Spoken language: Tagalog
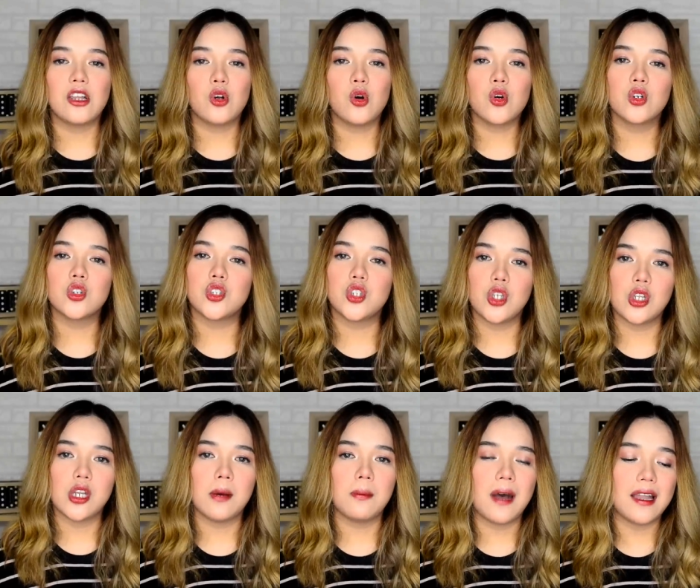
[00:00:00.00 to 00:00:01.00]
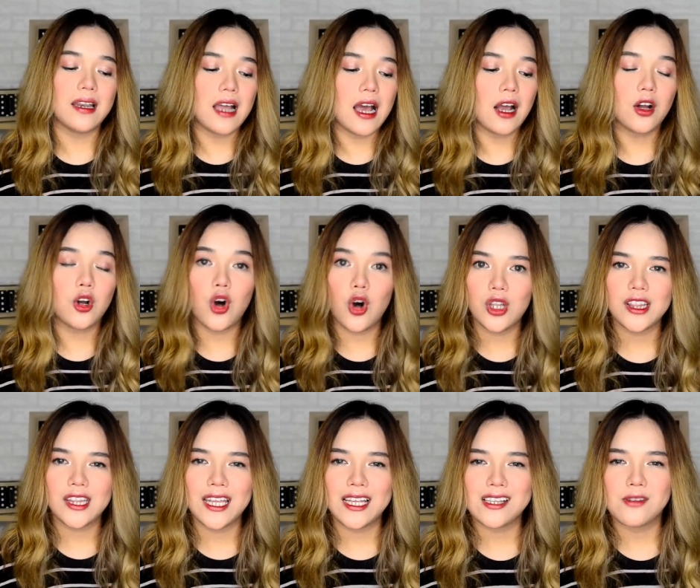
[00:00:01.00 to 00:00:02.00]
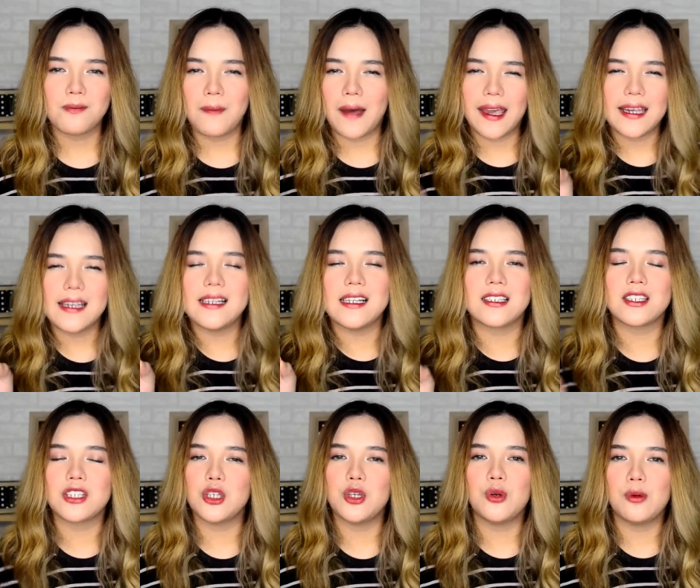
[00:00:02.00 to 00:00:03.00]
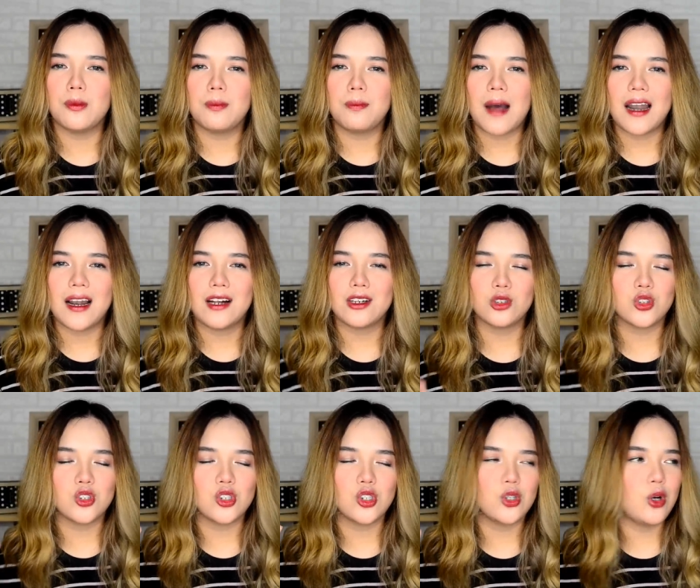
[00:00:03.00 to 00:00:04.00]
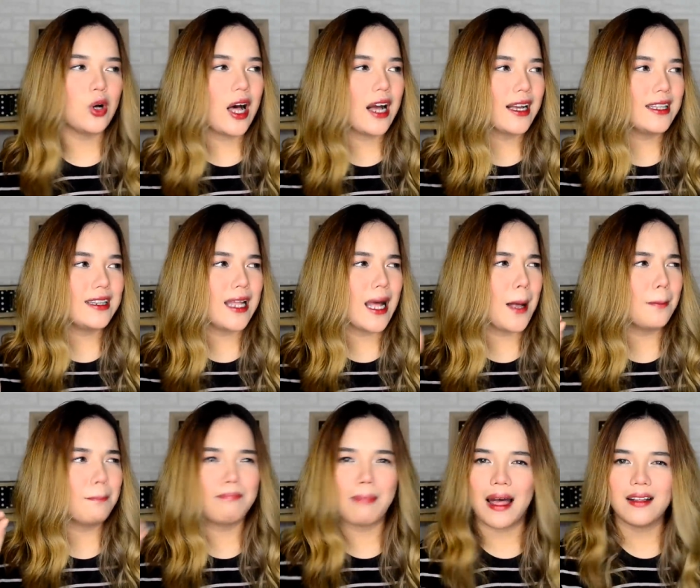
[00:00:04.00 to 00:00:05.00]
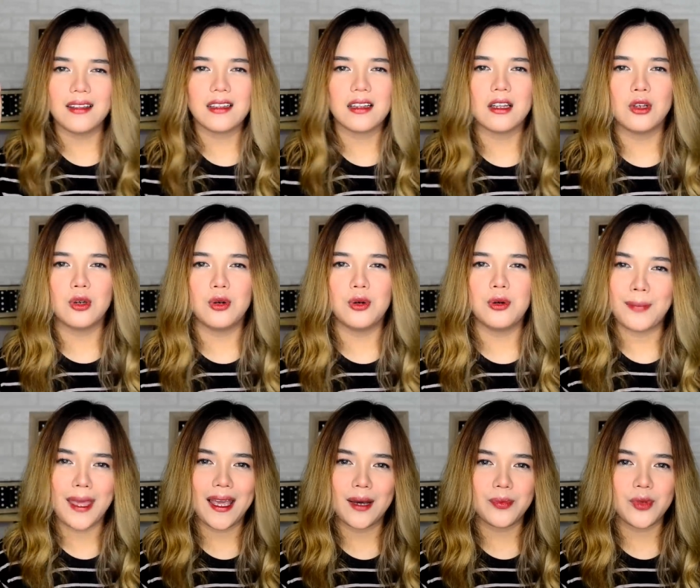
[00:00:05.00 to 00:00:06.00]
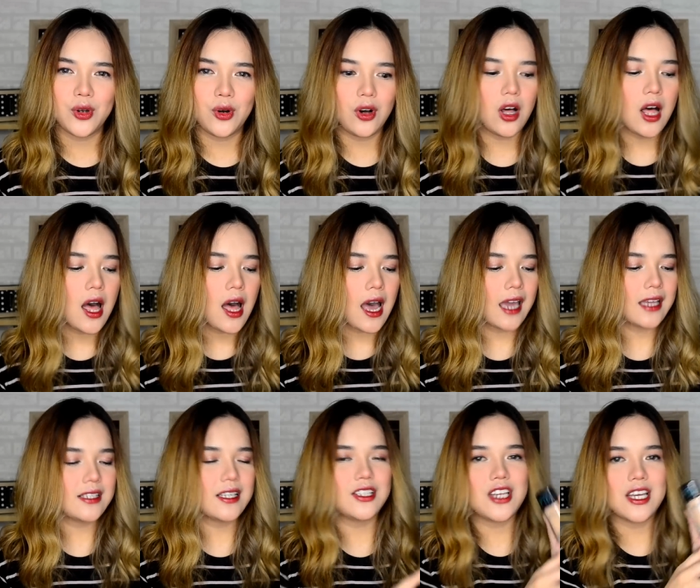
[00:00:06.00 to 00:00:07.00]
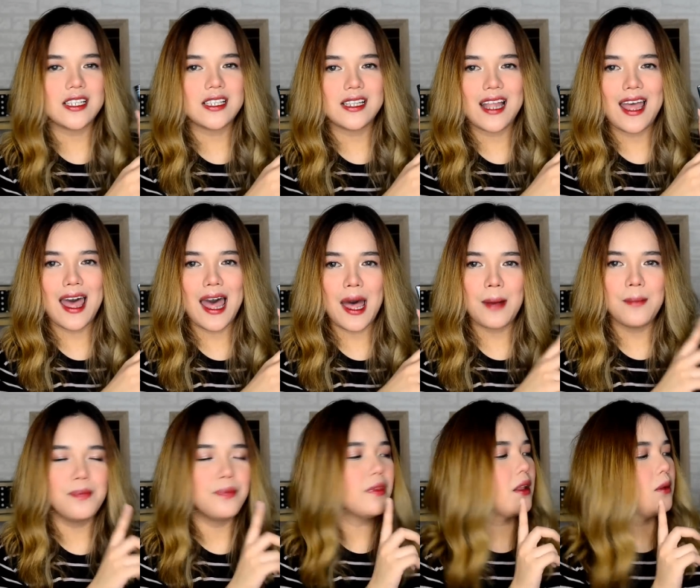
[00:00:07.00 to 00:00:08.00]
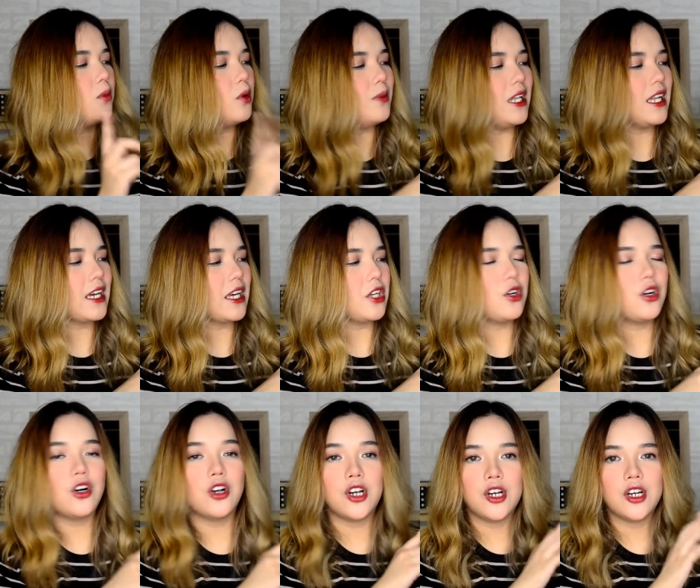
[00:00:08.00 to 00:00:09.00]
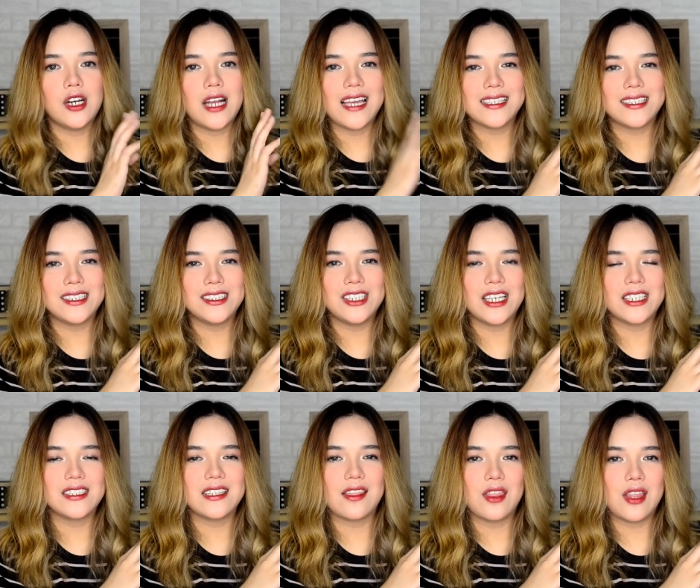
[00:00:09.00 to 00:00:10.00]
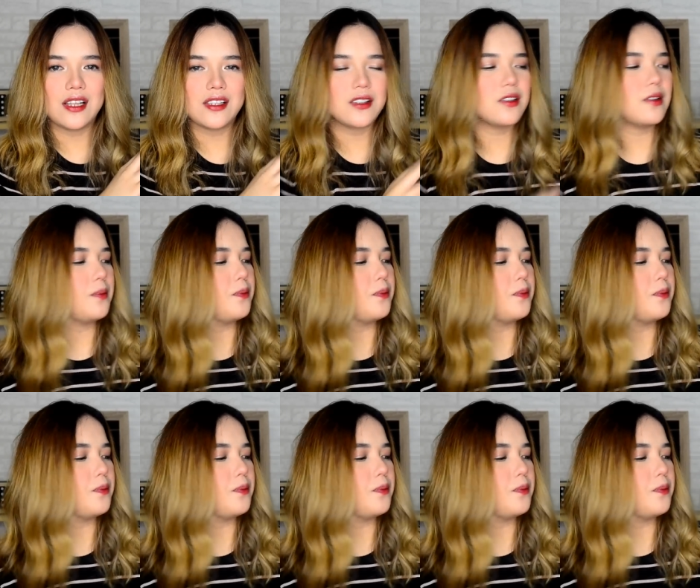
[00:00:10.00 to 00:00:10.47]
then, kung gusto nyo naman ng konting spice, yung parang gusto nyo agad na pack na yung makeup nyo, I suggest na bumili kayo or I suggest this